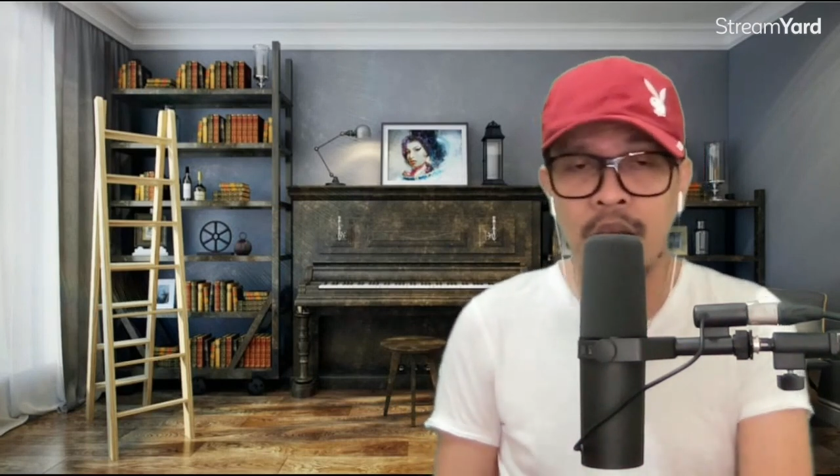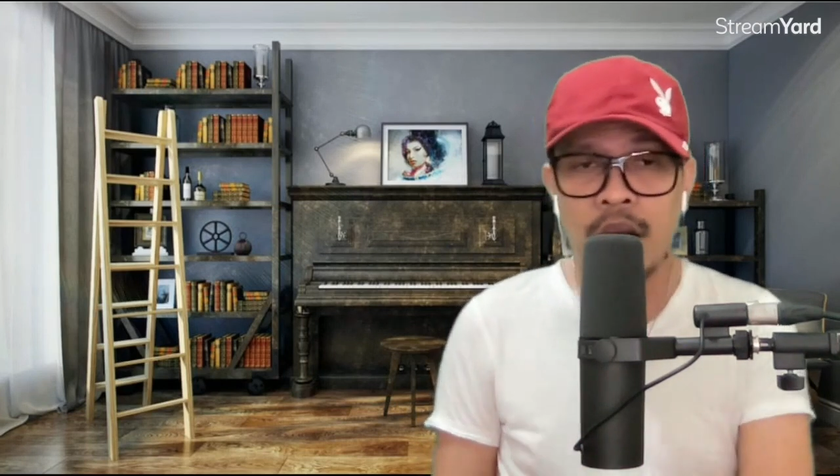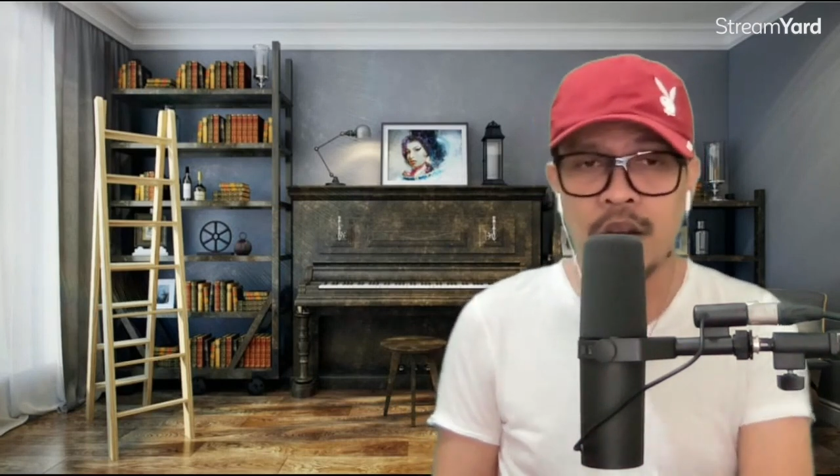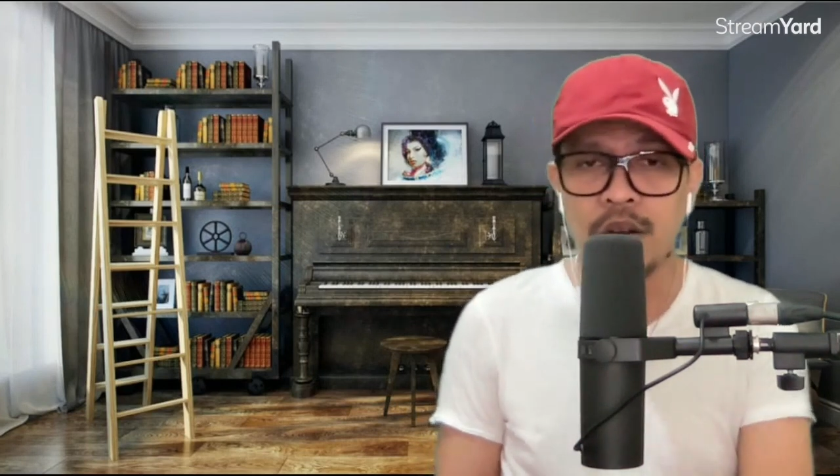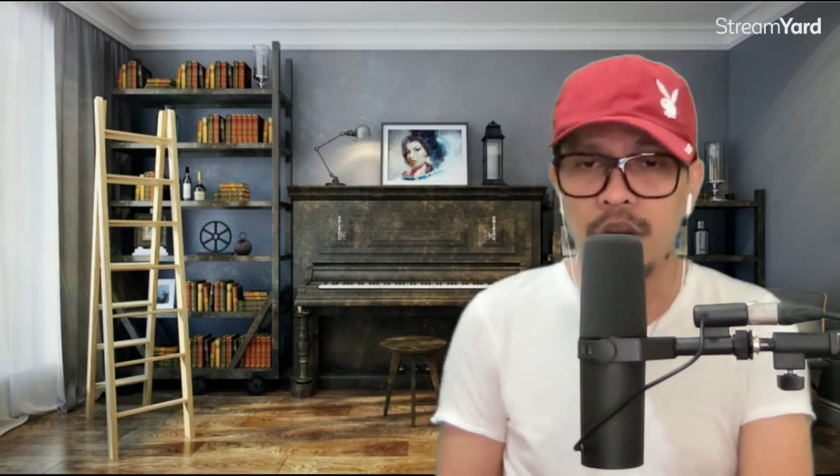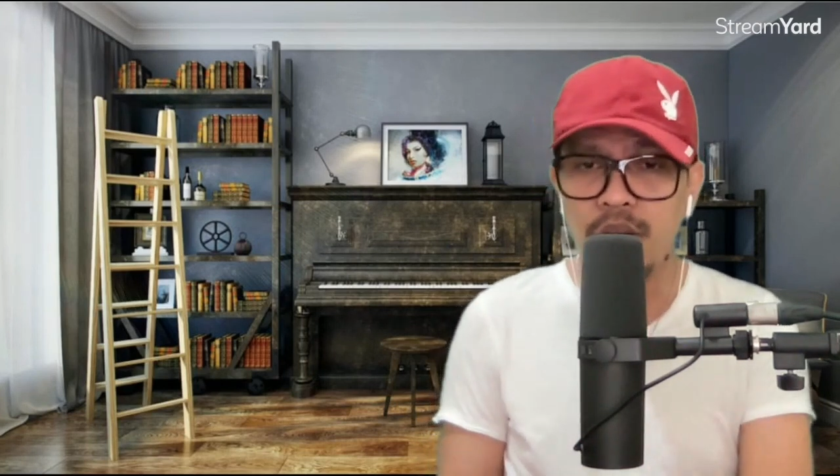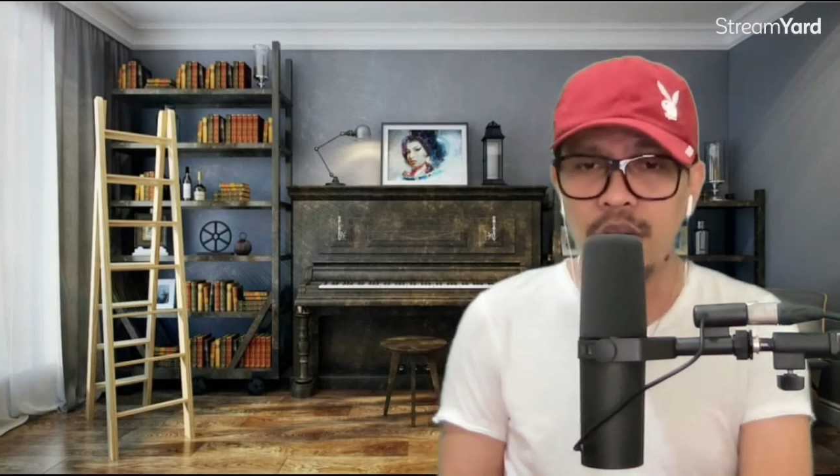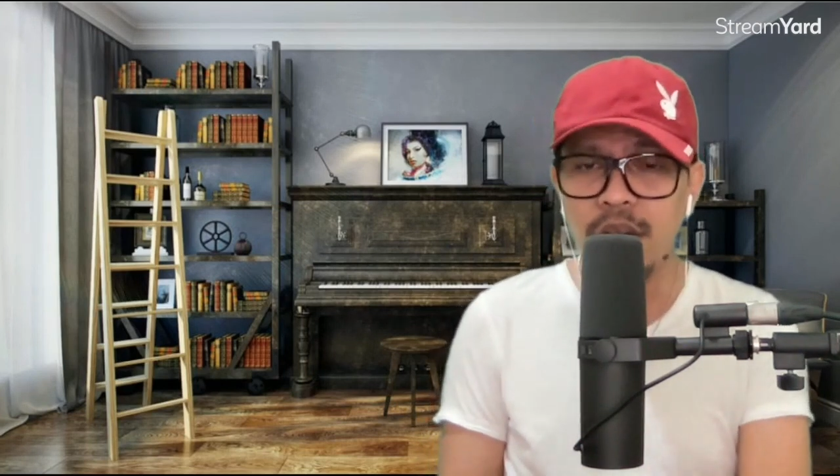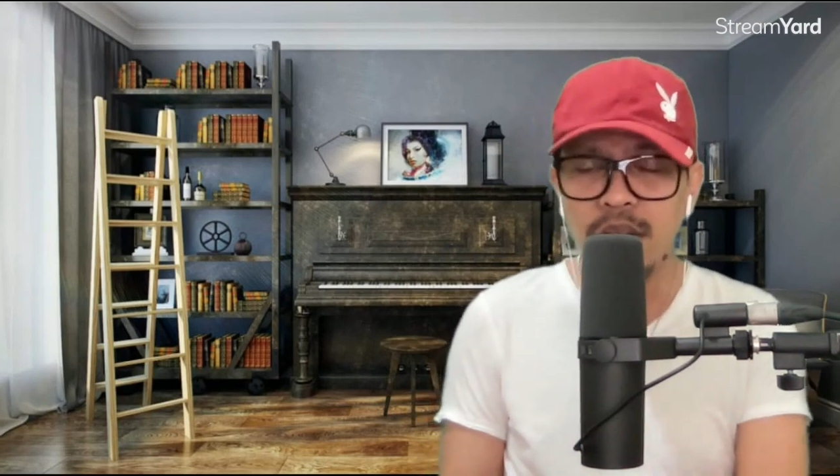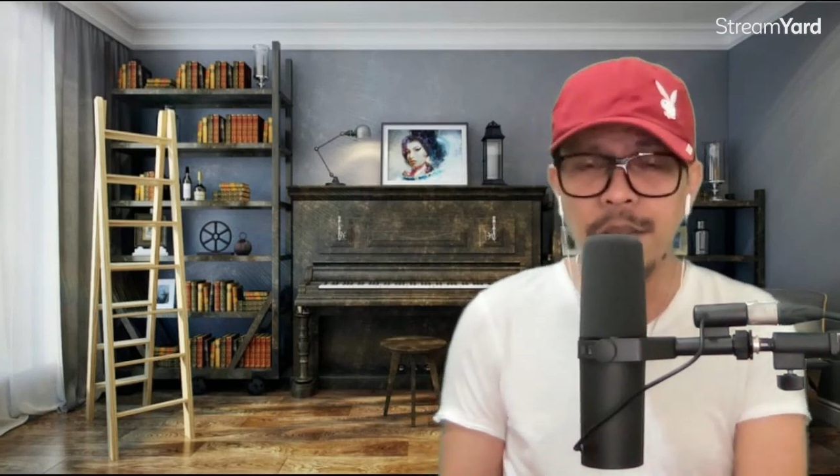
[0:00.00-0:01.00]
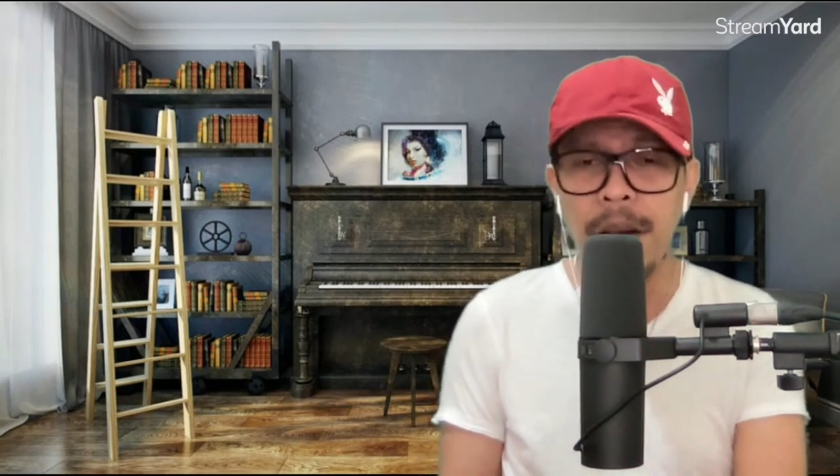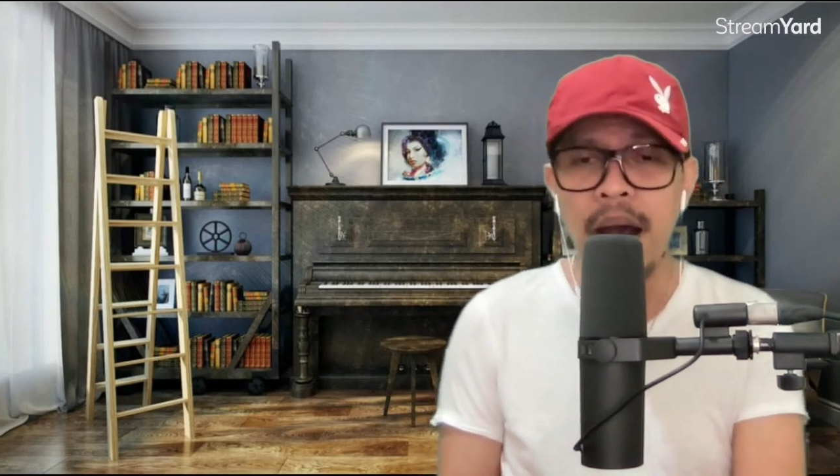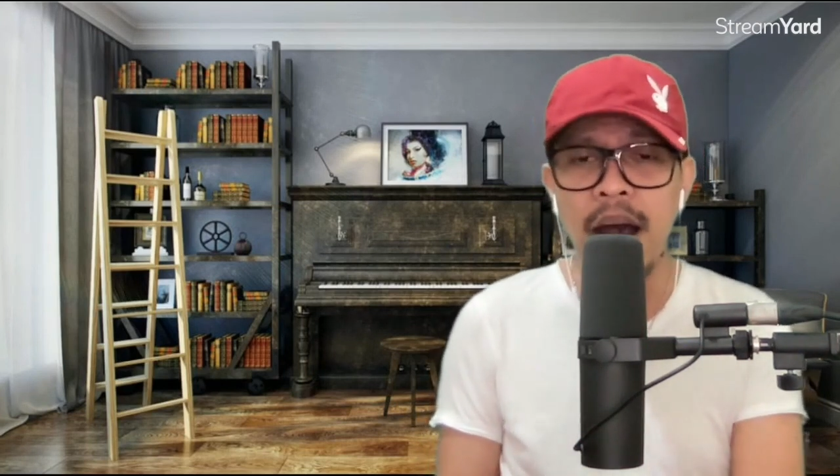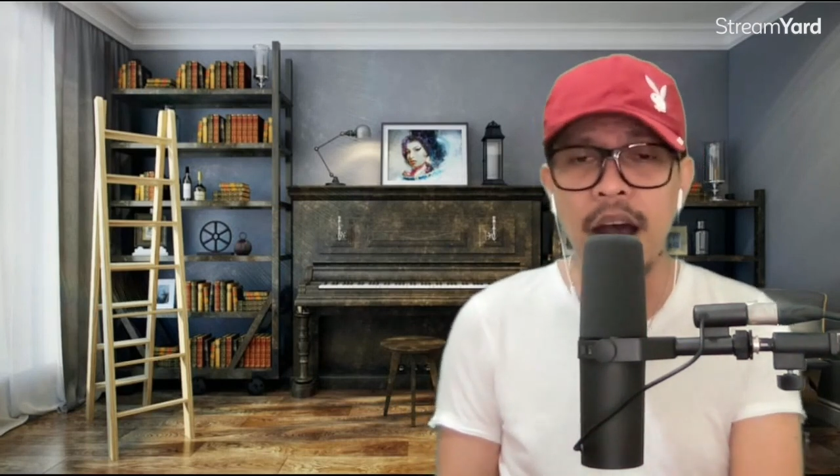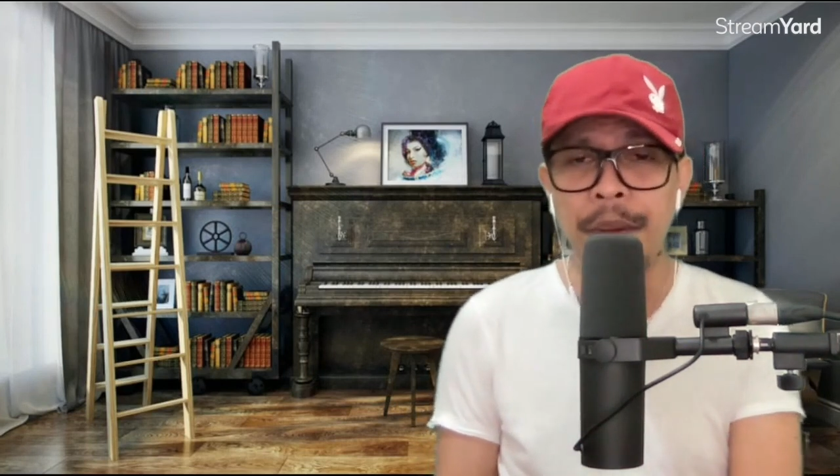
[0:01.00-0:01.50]
ako nang
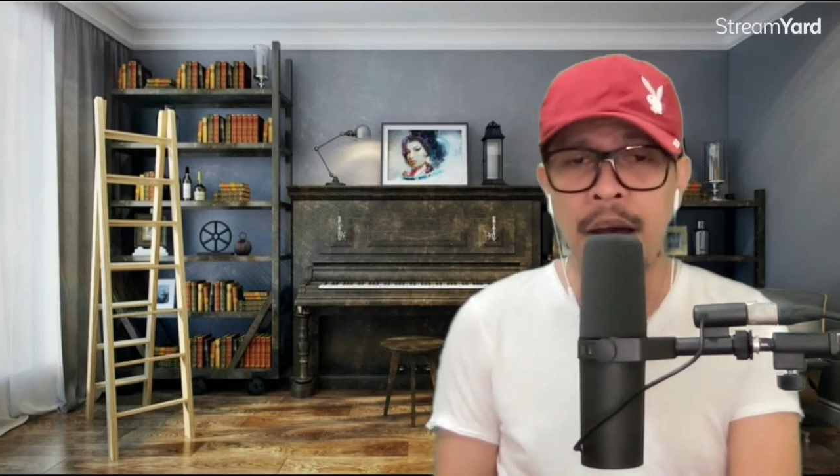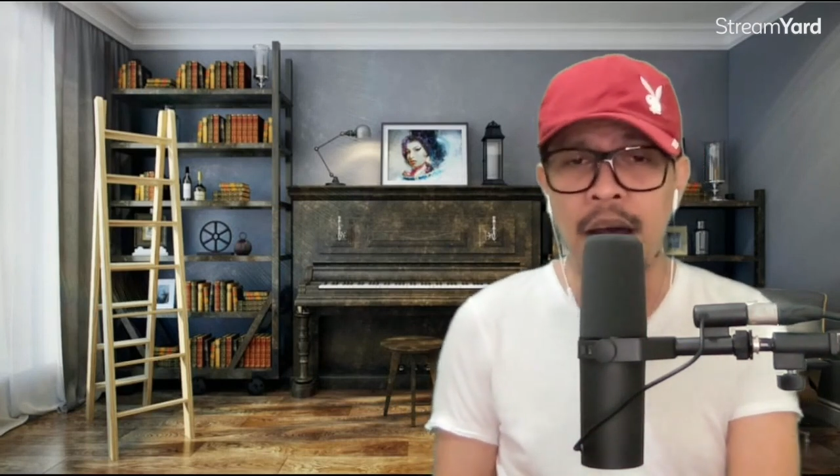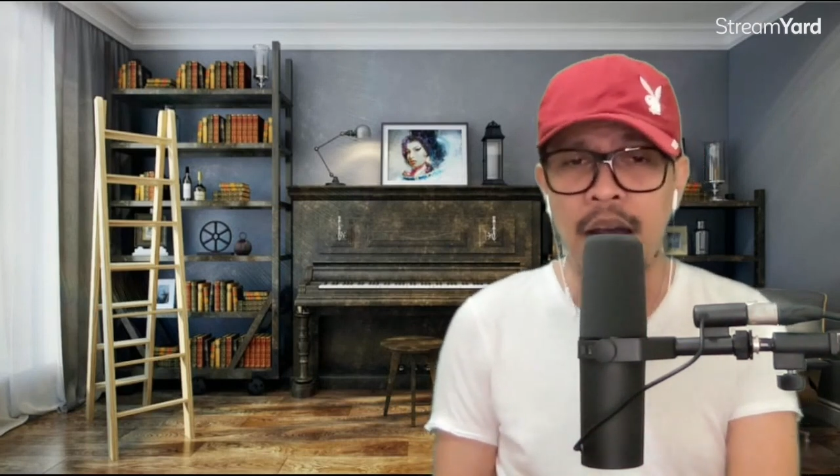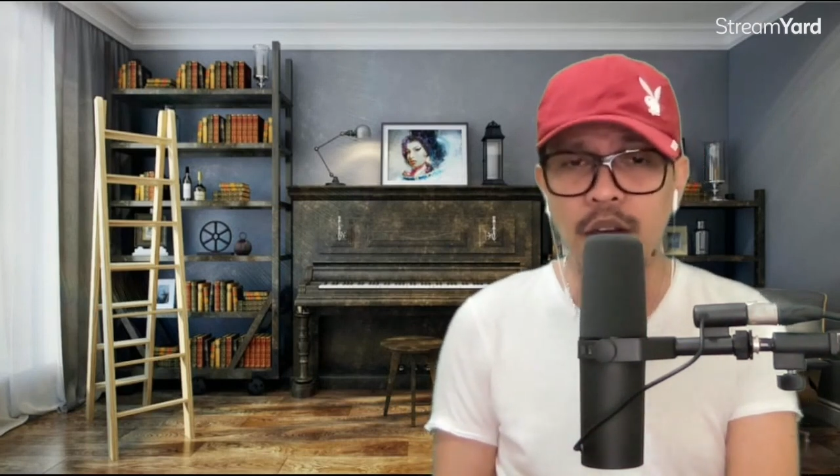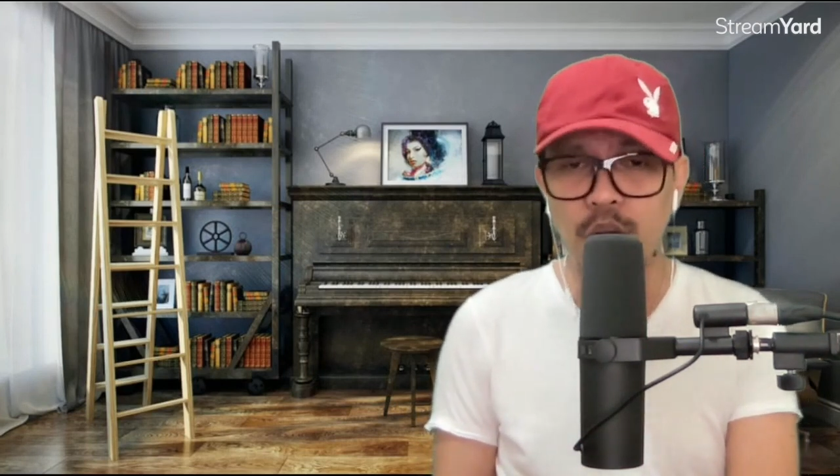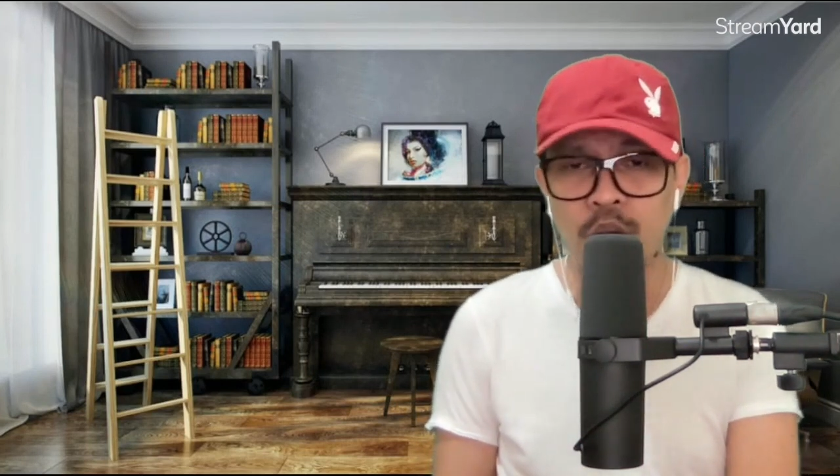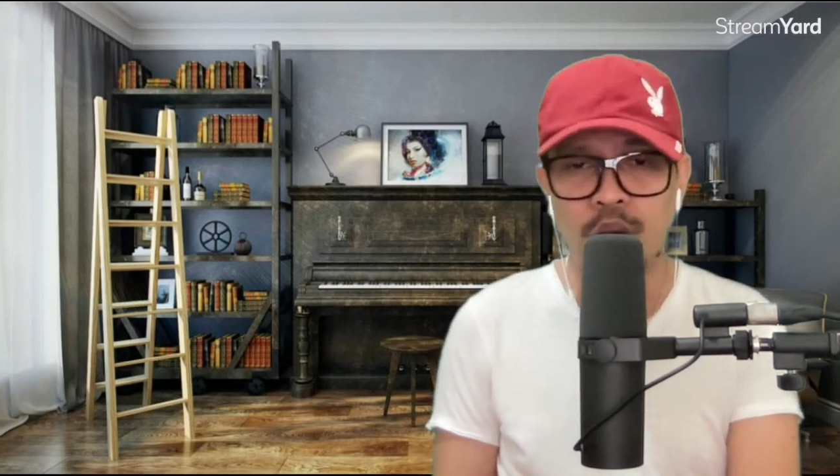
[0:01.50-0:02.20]
babago